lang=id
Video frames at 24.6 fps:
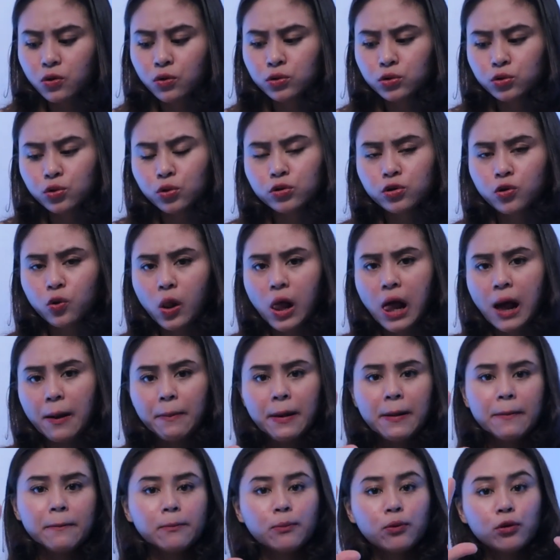Untuk
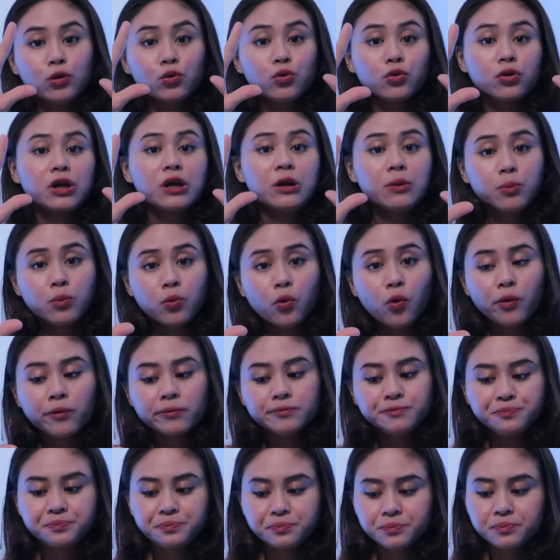80.000
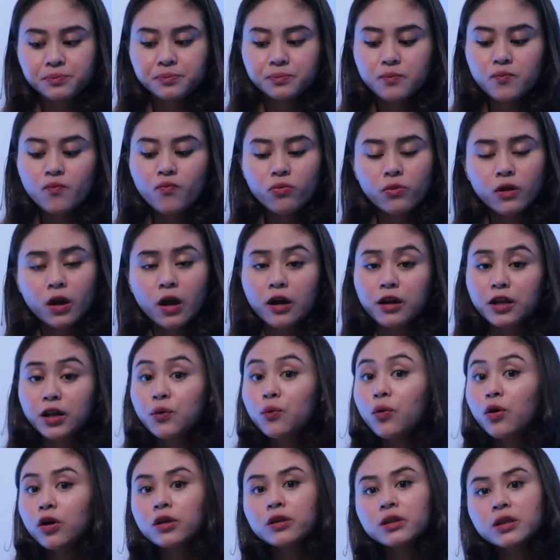ini
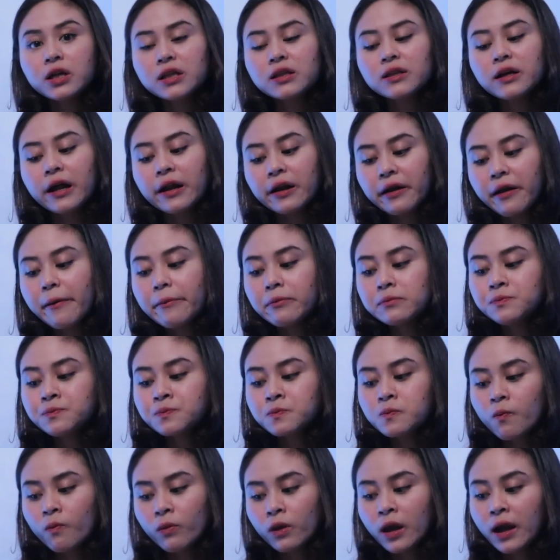worth it karena
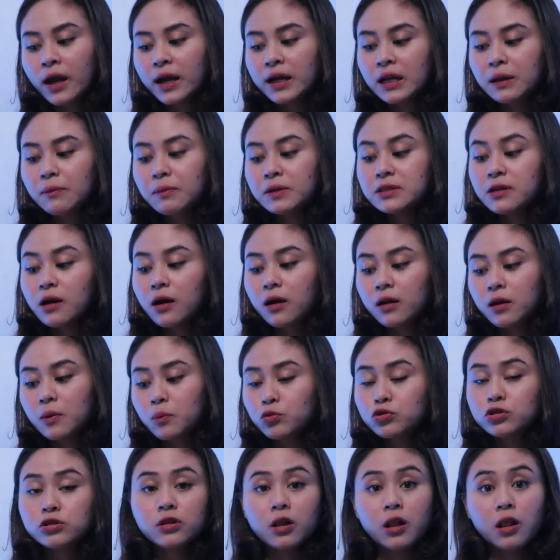ini bisa
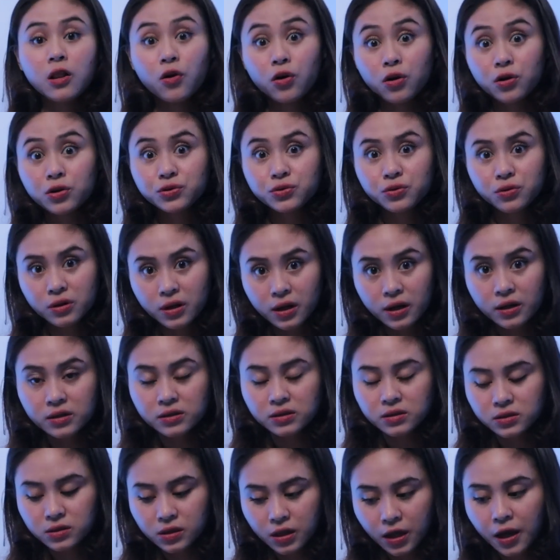merebus telur juga di
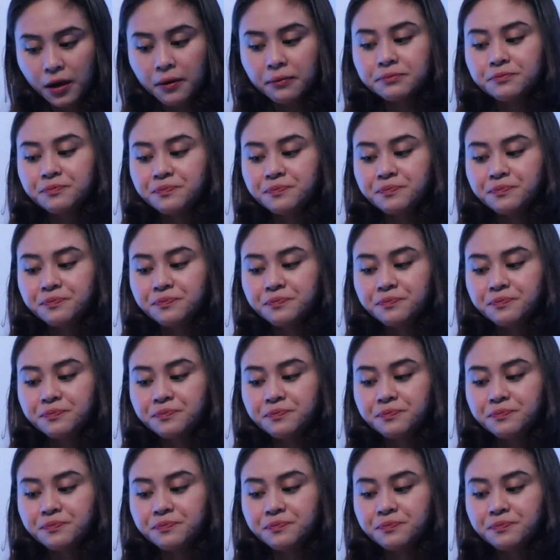sini